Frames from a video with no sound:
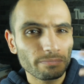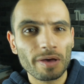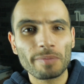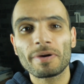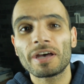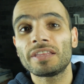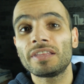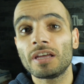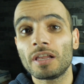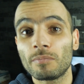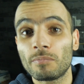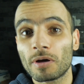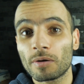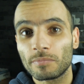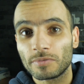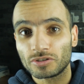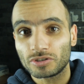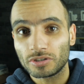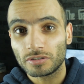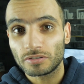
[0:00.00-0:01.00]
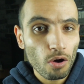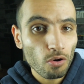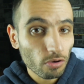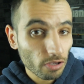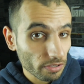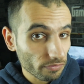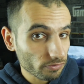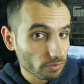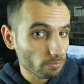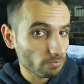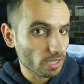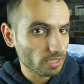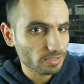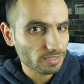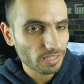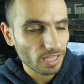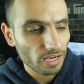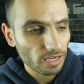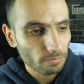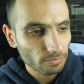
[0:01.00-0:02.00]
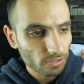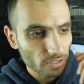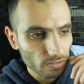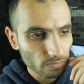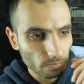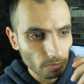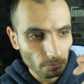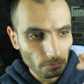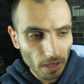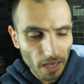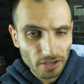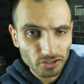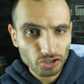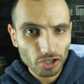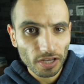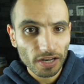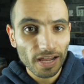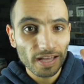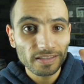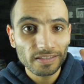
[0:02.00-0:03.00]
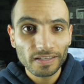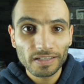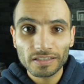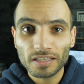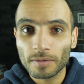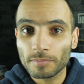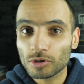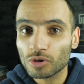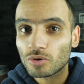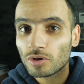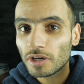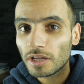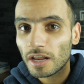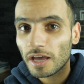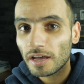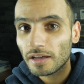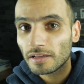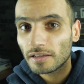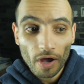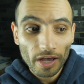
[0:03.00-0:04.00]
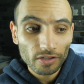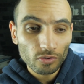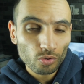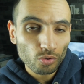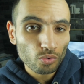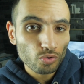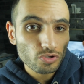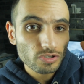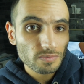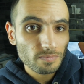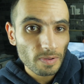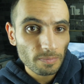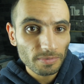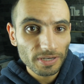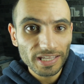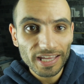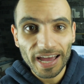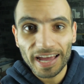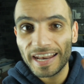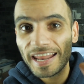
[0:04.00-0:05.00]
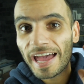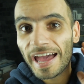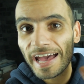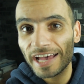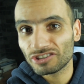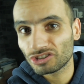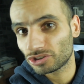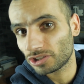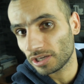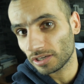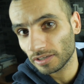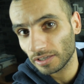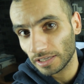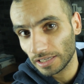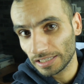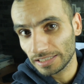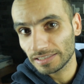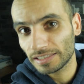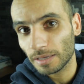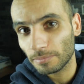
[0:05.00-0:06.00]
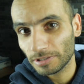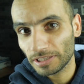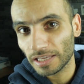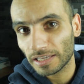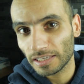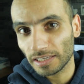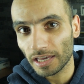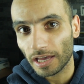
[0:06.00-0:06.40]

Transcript: مبادئ البرمجه او كيف تبدا تتعلم التصميم هاي شغلات انت بتروح لها وهي دروس مبنيه على حاجتك انت بدك